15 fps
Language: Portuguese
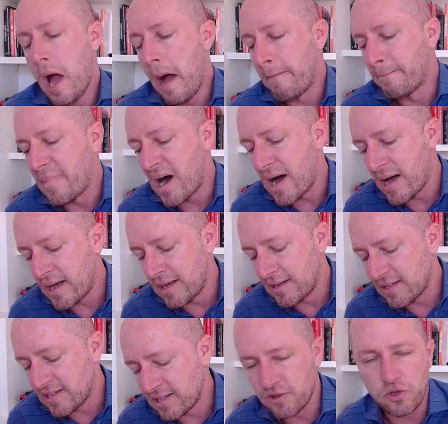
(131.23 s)

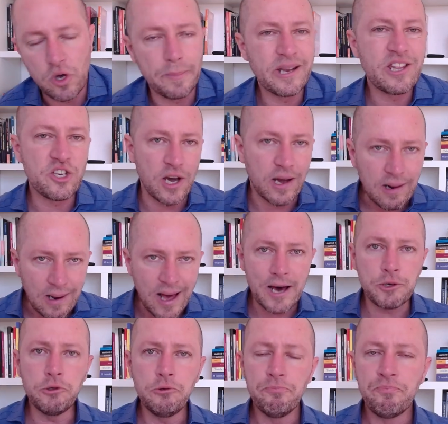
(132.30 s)
Mas, só para deixar
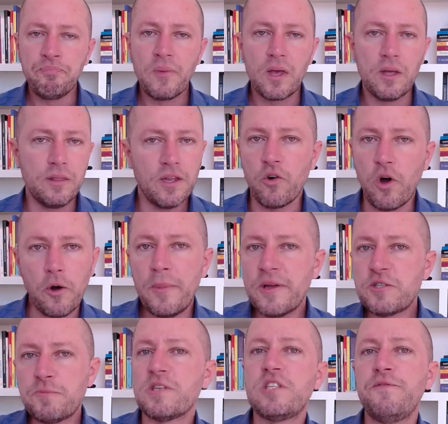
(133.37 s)
claro, não é uma
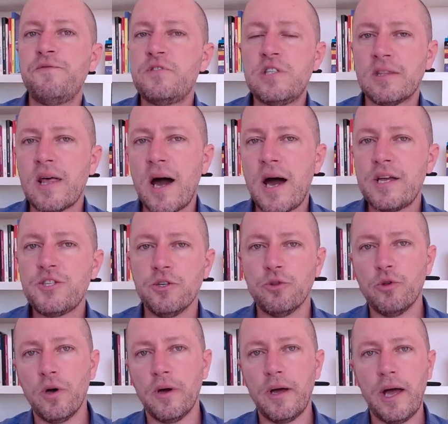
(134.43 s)
especificidade
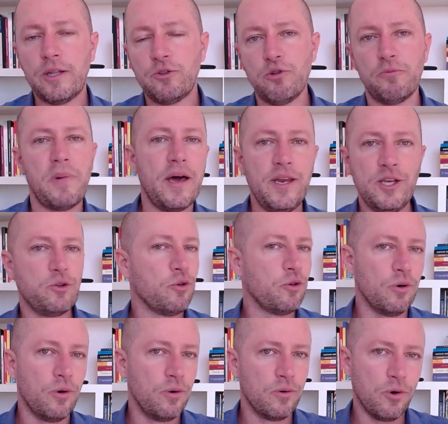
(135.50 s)
é, do marido
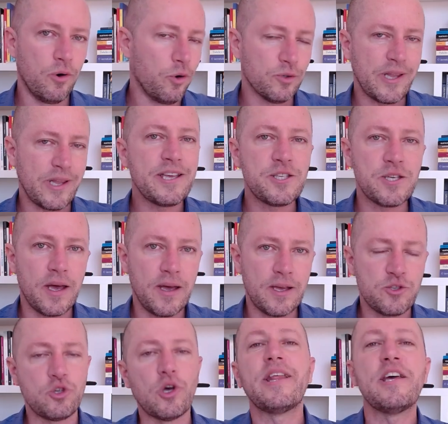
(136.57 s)
ou, ou da, é,
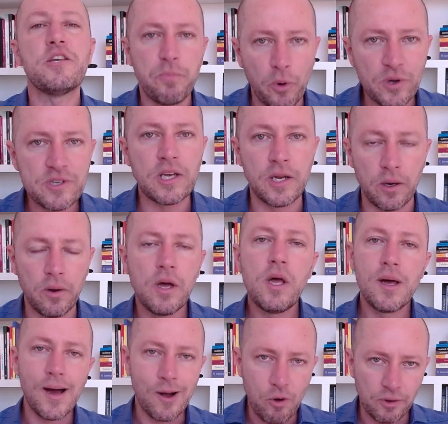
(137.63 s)
só da esposa, não.
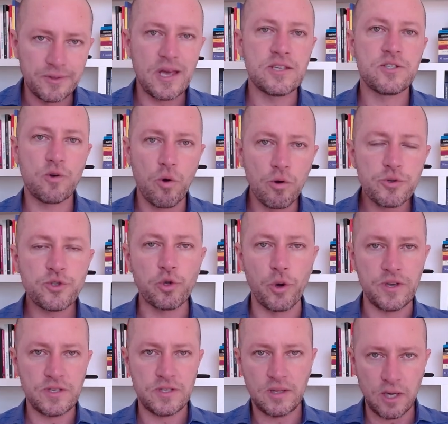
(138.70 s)
Acontece com os
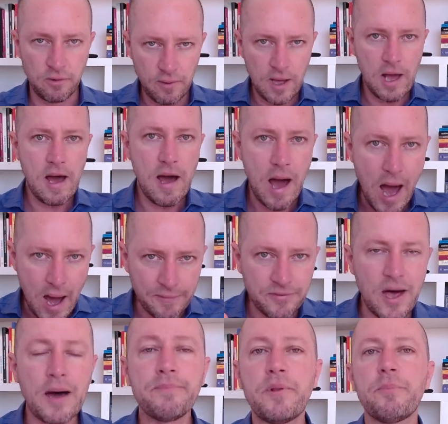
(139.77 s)
dois. Então,
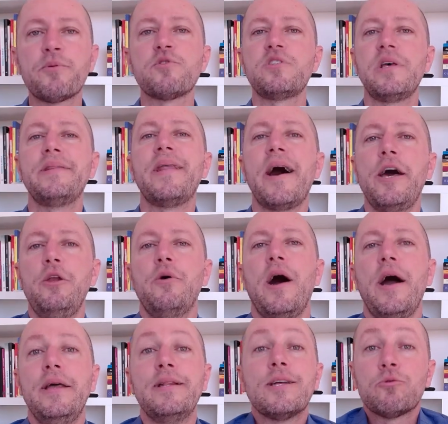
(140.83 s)
adapta para o cenário
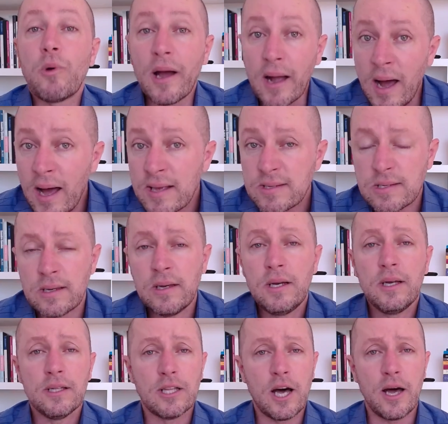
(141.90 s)
aí da tua casa,
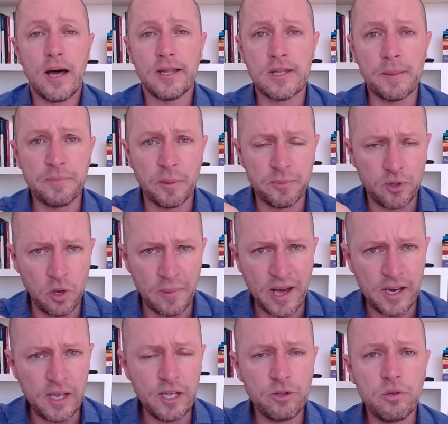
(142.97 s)
tá? Adapta para o teu
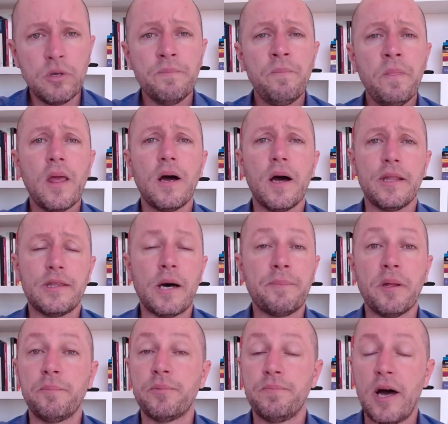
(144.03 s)
marido,
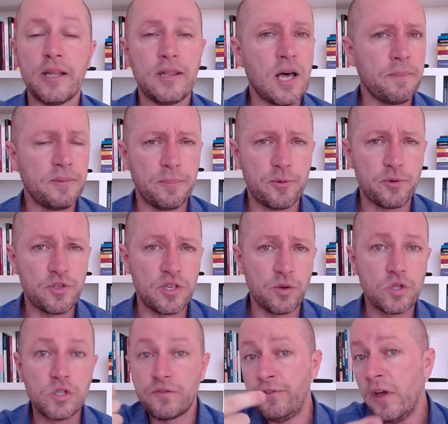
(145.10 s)
adapta para os
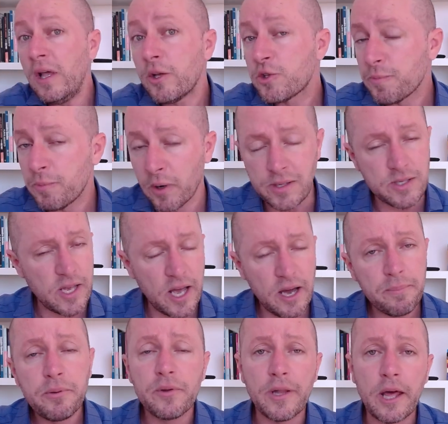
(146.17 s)
seus filhos, por
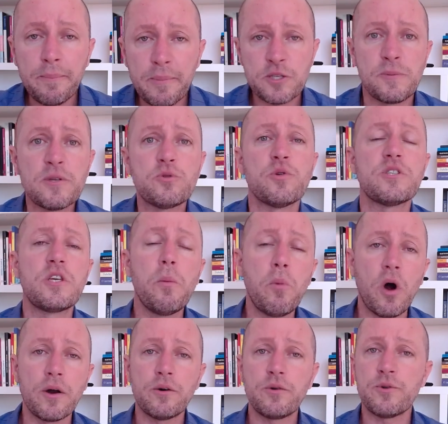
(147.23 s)
exemplo, né, para as pessoas que
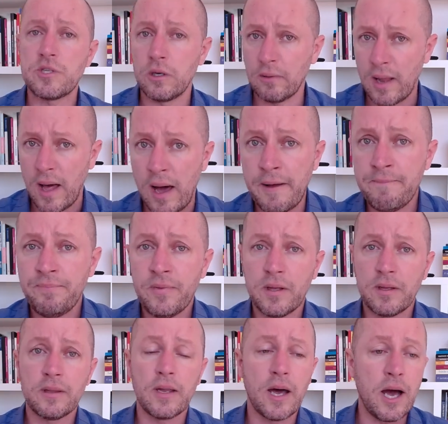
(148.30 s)
moram no seu lar.
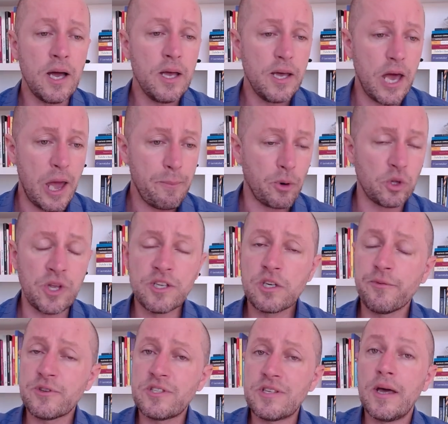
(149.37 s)
Tá? É importante que
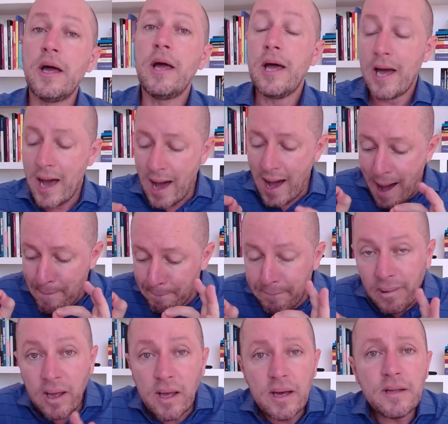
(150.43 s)
você
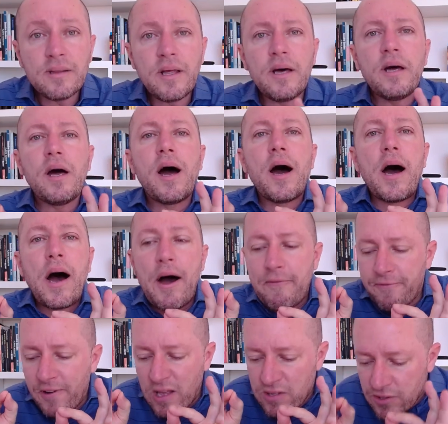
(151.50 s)
aprenda a
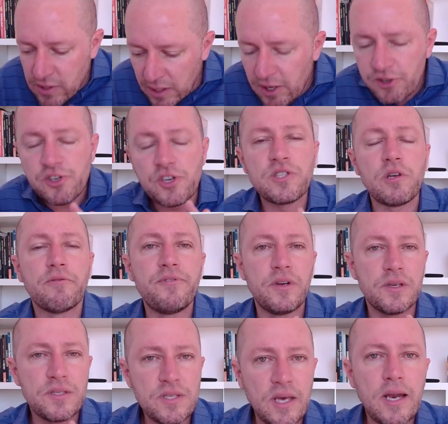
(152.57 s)
fazer a gestão
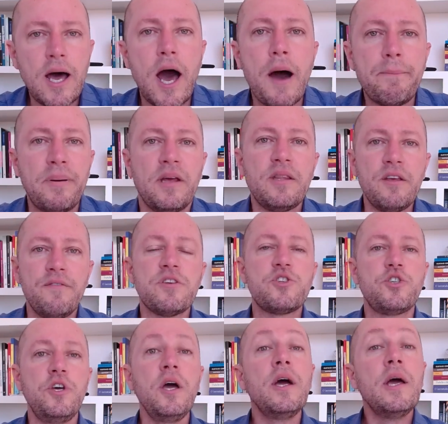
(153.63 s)
financeira, aprenda a
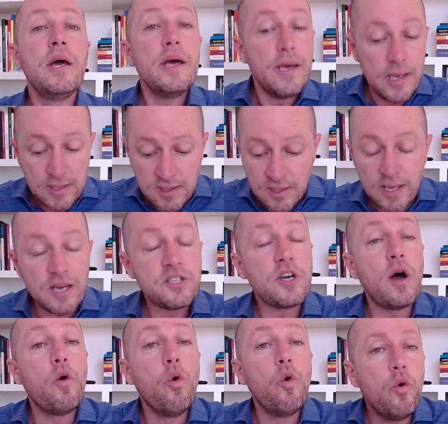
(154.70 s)
investir e
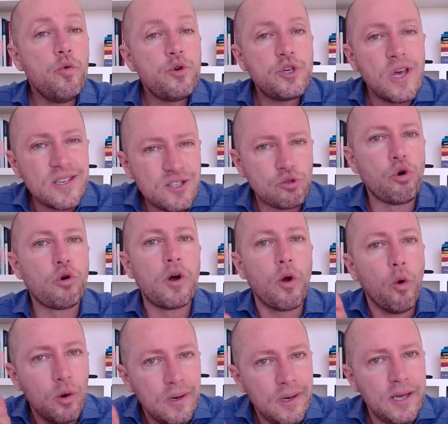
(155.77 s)
seja o, o gestor,
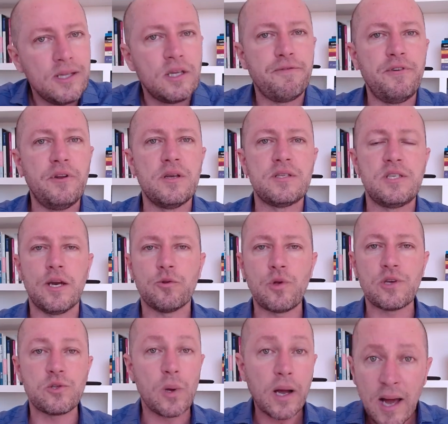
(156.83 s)
o líder financeiro da
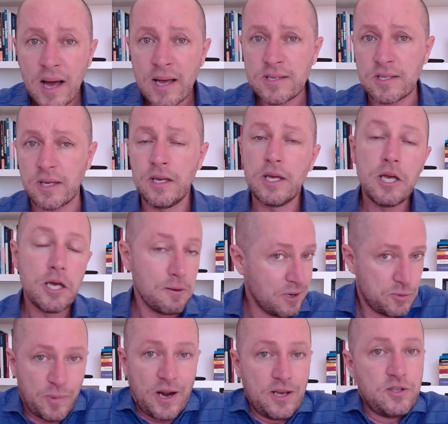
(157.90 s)
sua casa.
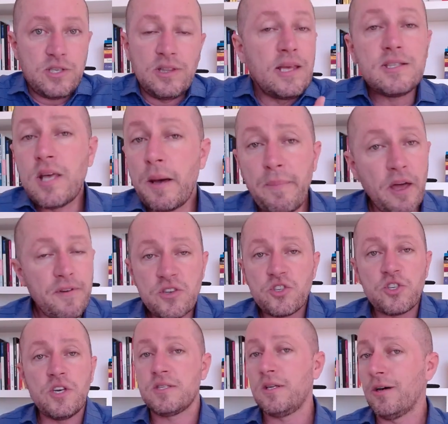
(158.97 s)
Mas para isso você tem que saber
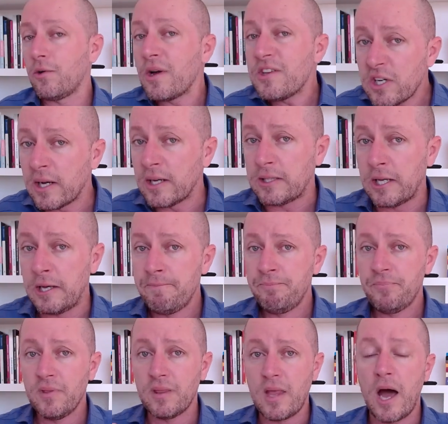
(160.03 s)
investir, senão não adianta.
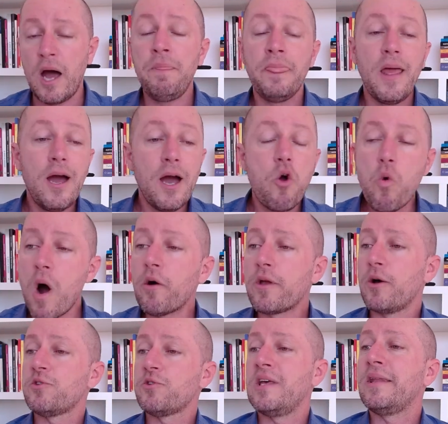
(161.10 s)
Tá? Qual que
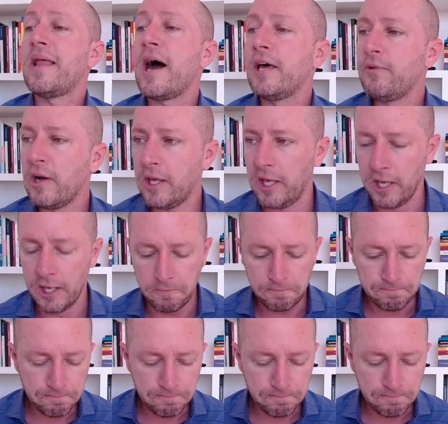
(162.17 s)
é o cenário aqui?